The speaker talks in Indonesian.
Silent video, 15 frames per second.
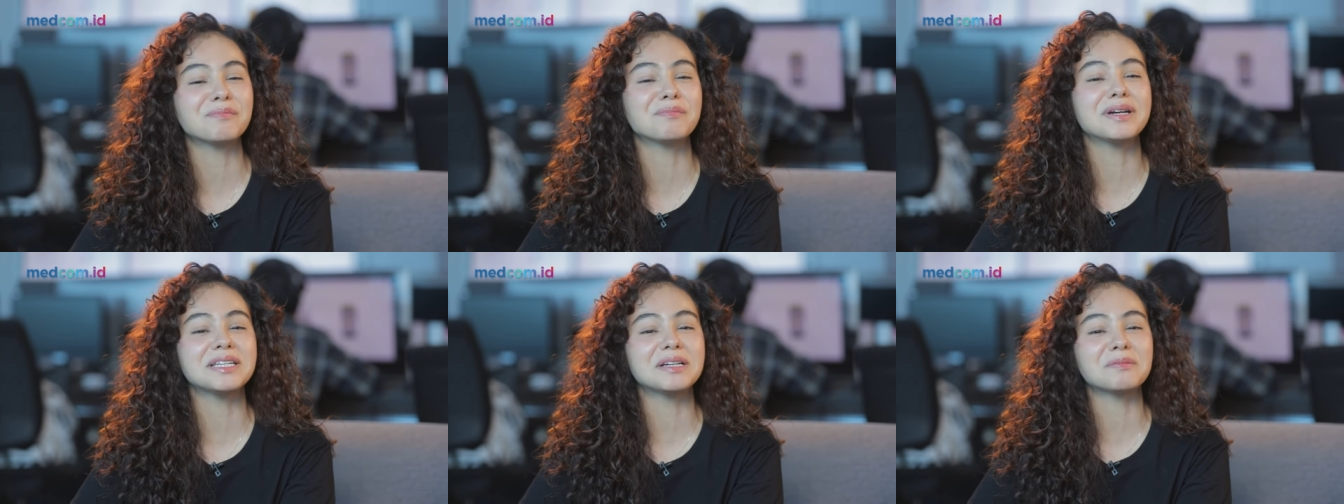
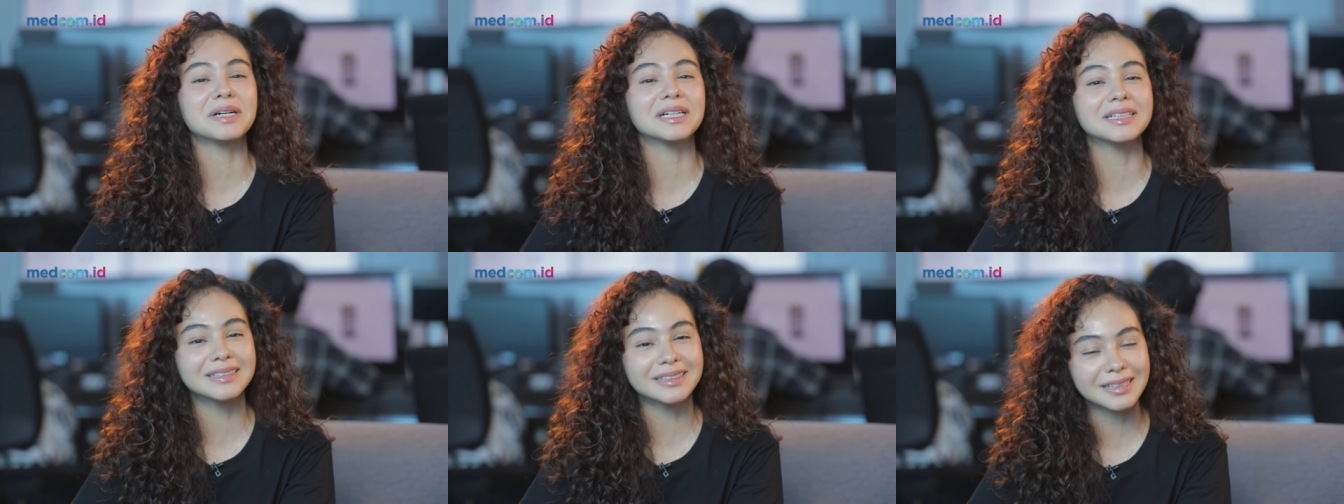banyak
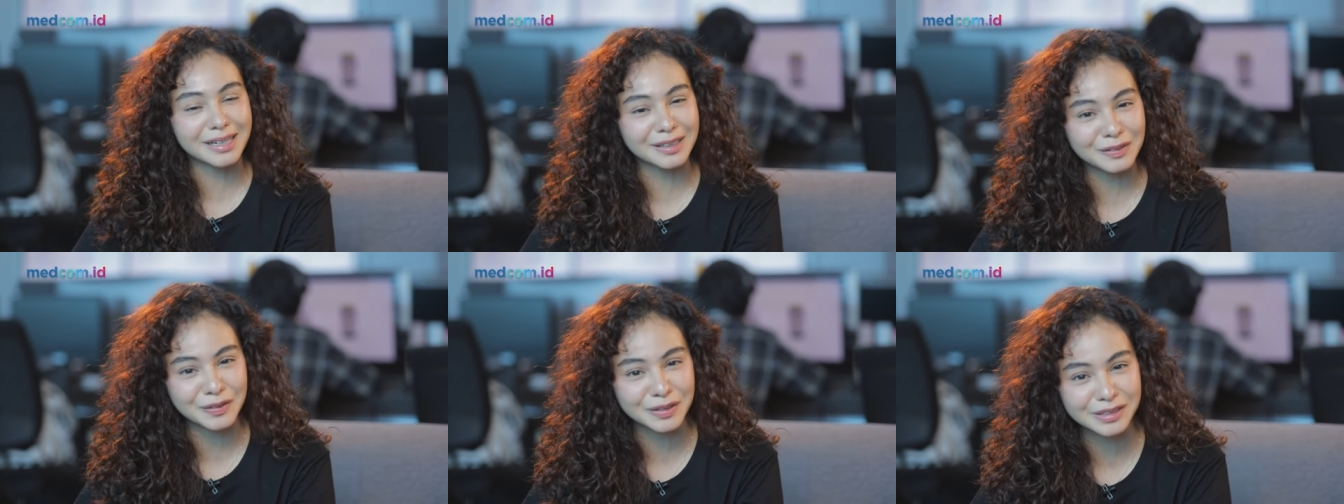banget
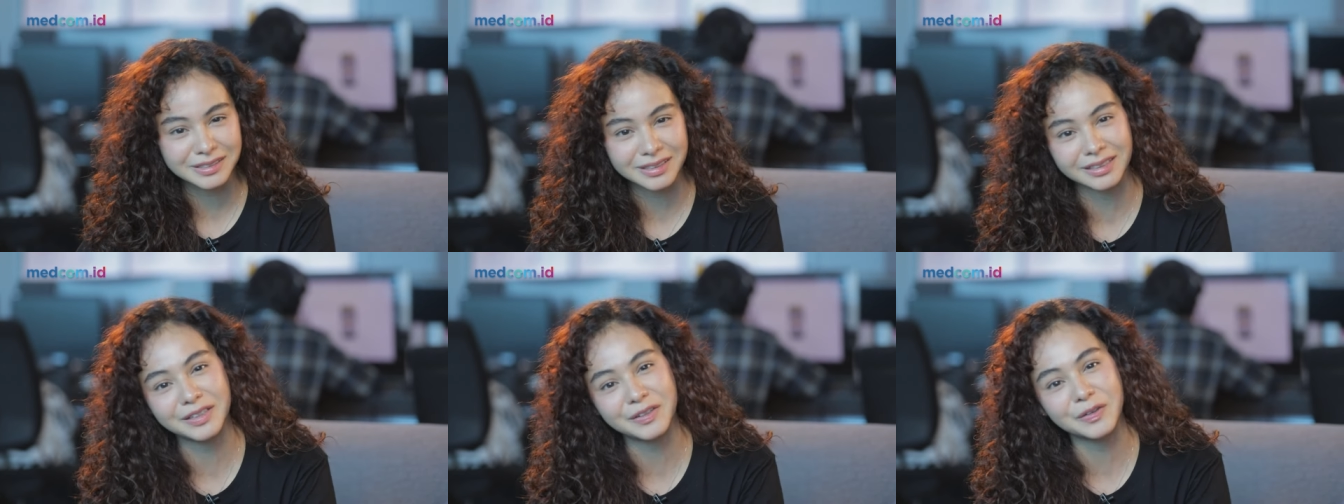aktor
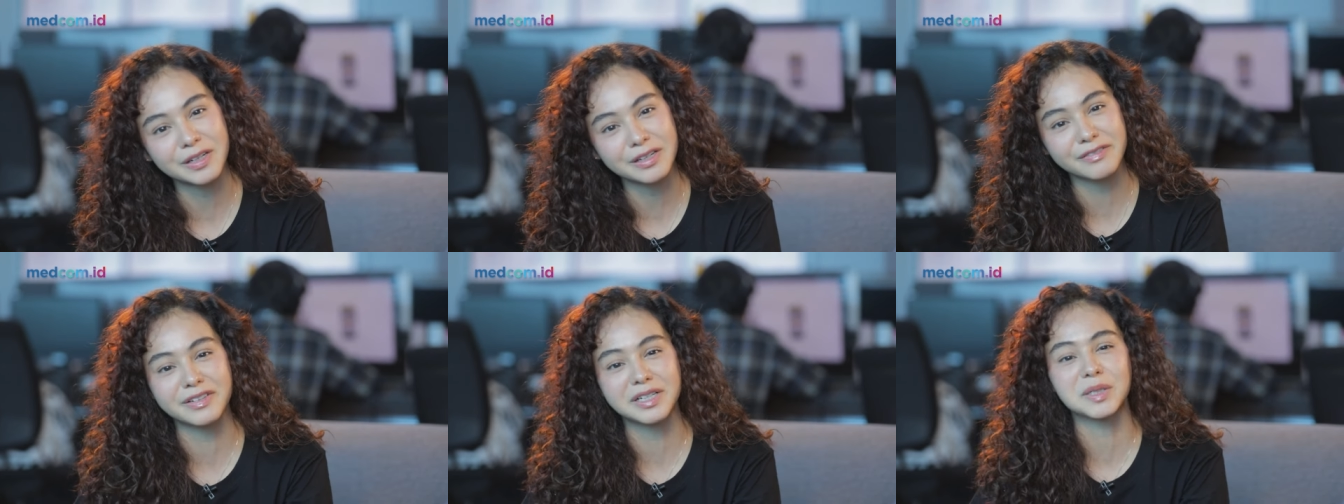senior
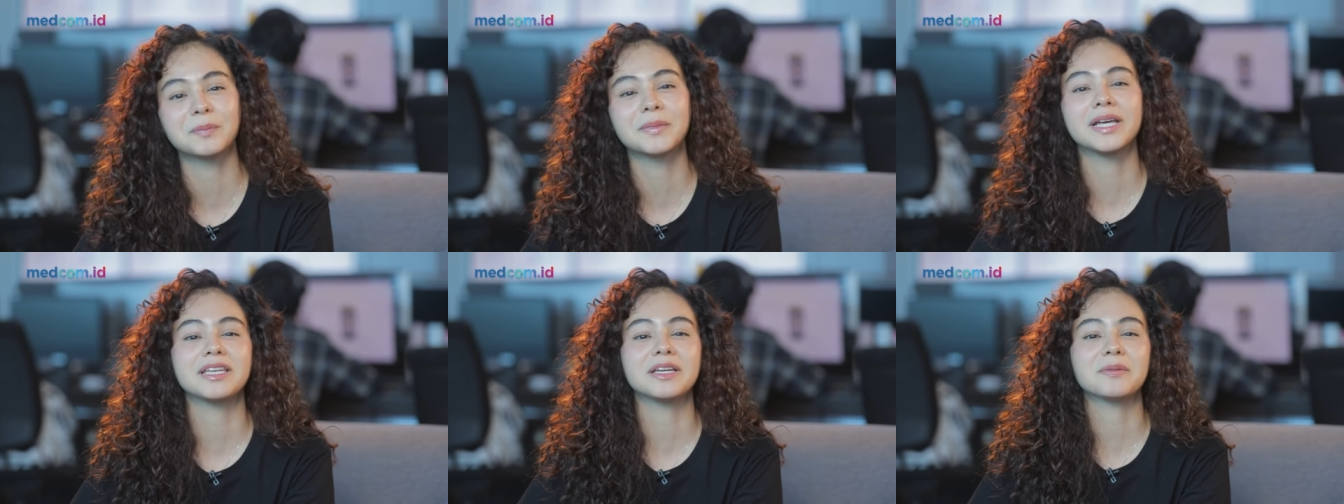di
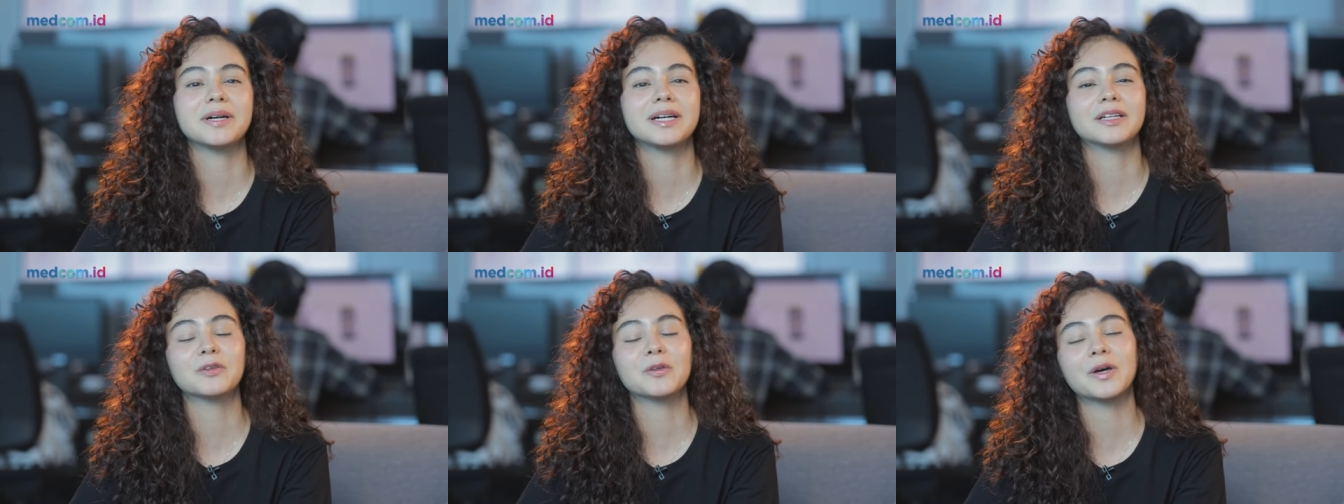film Danyang
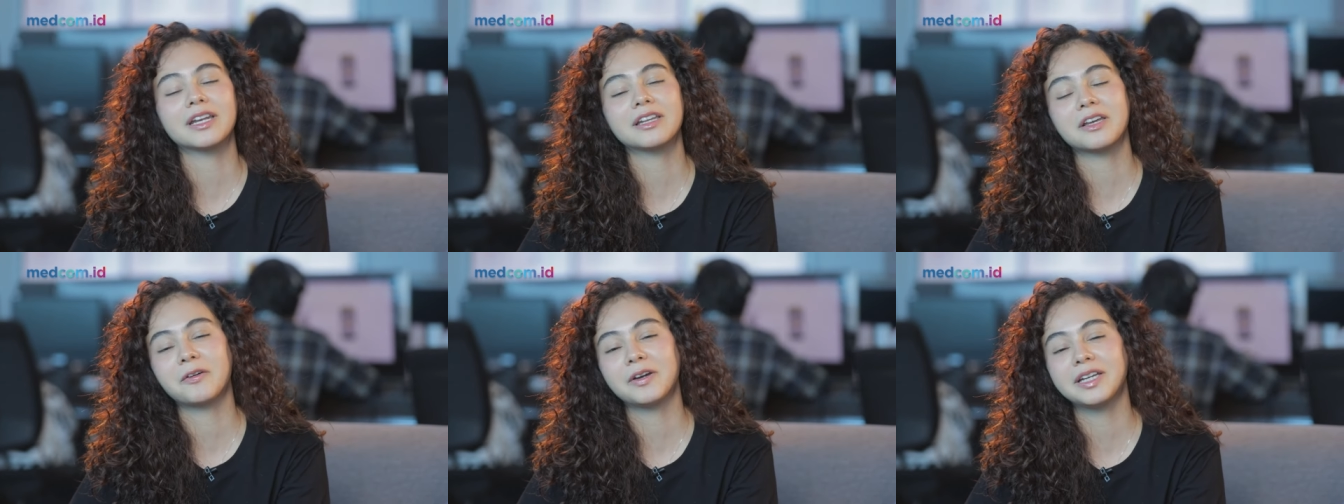Tukar
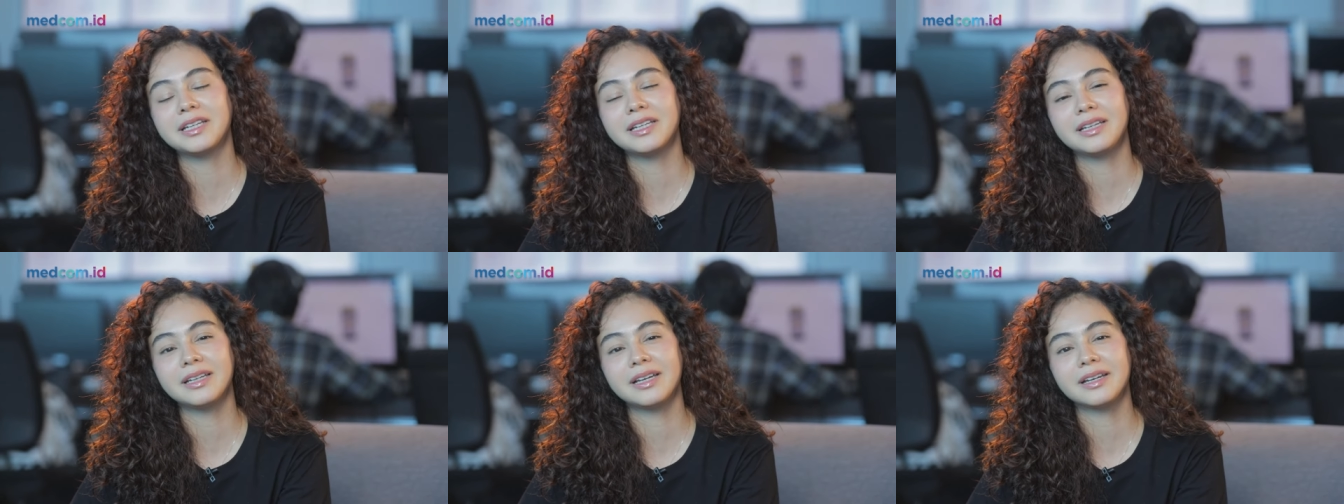Nyawa
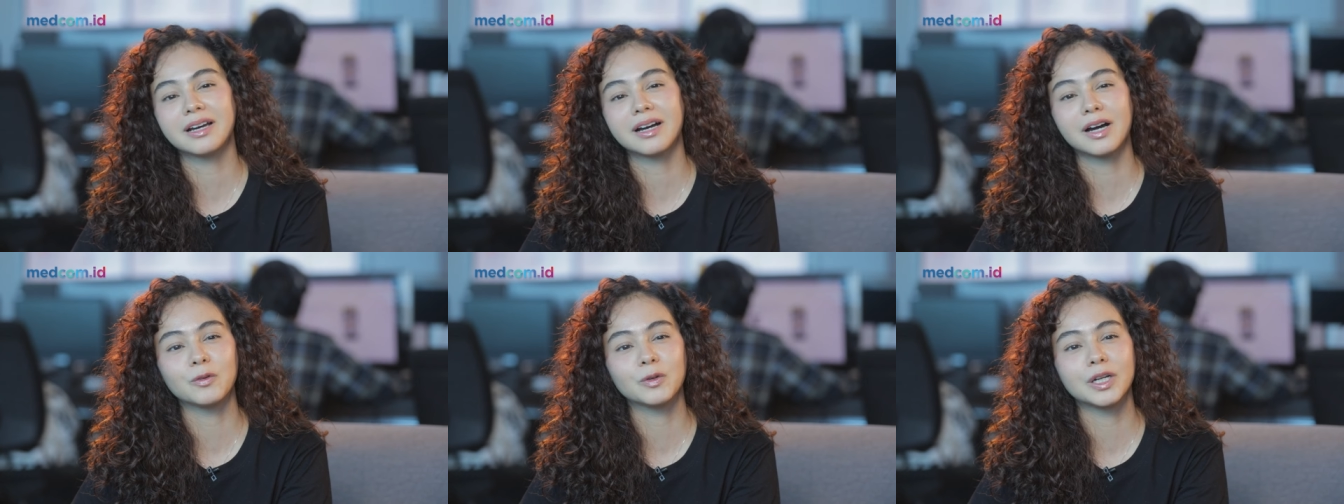ini
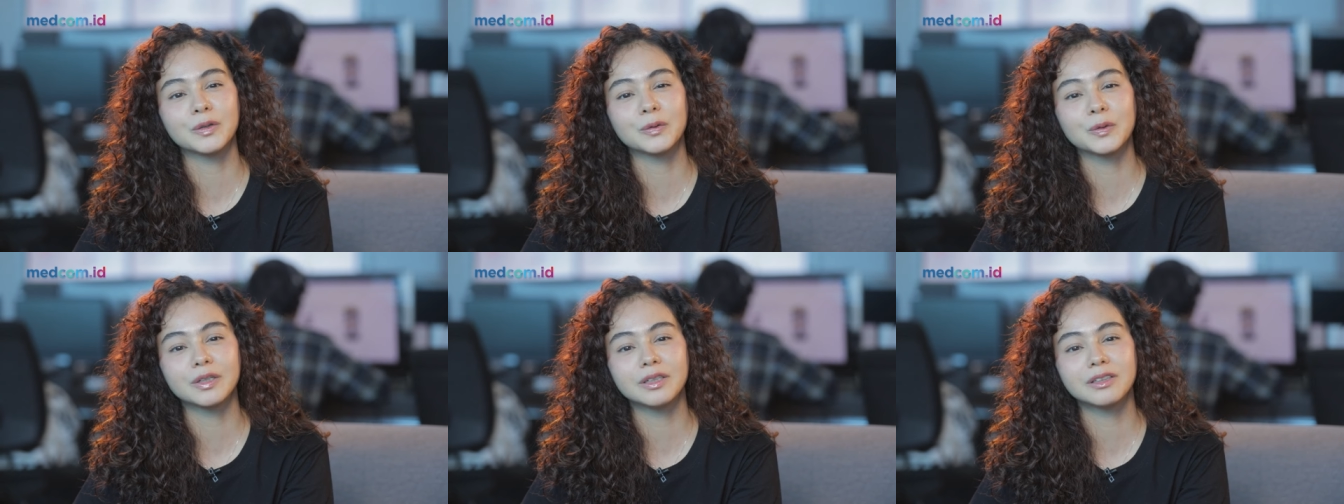ada
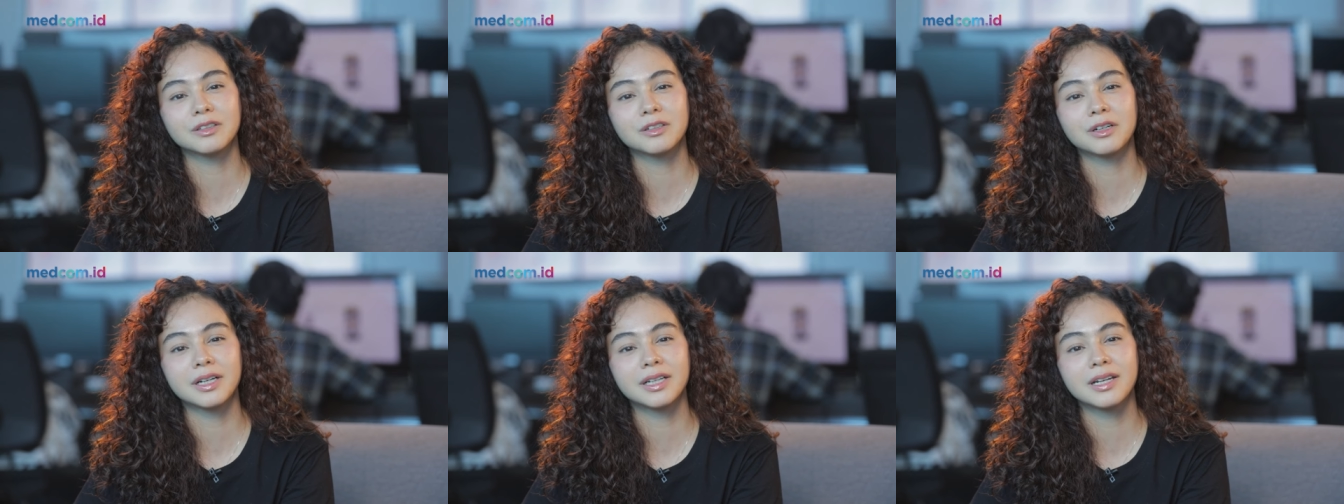Kaulan
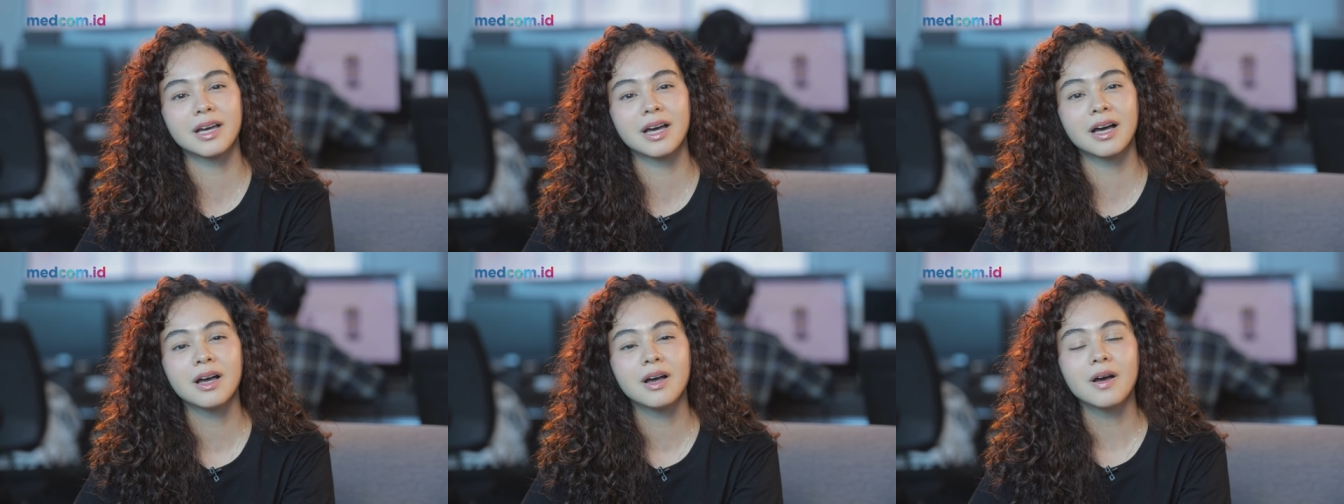Guritno,
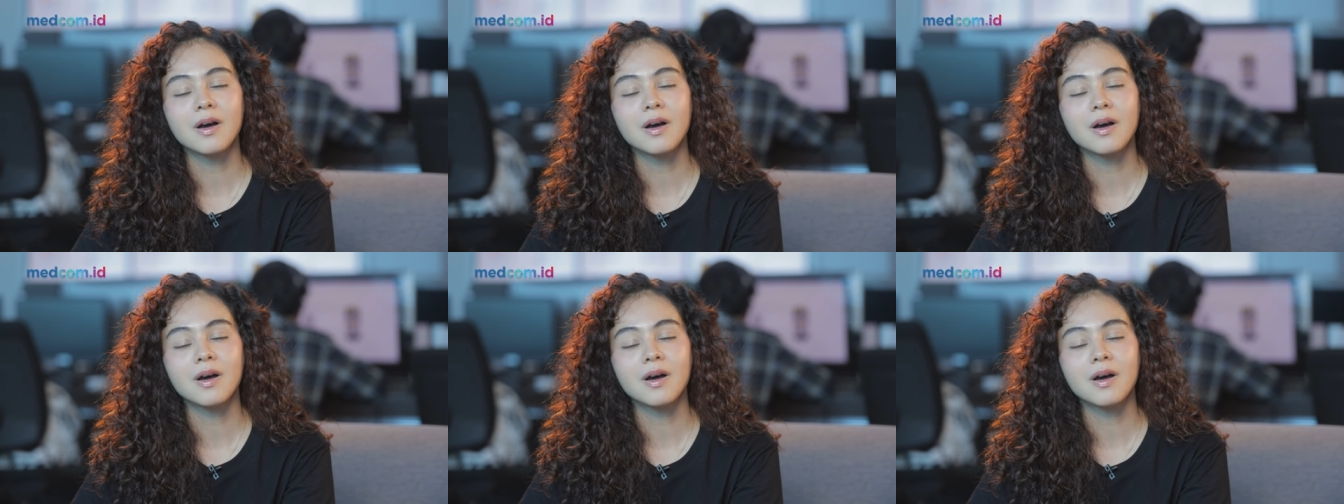ada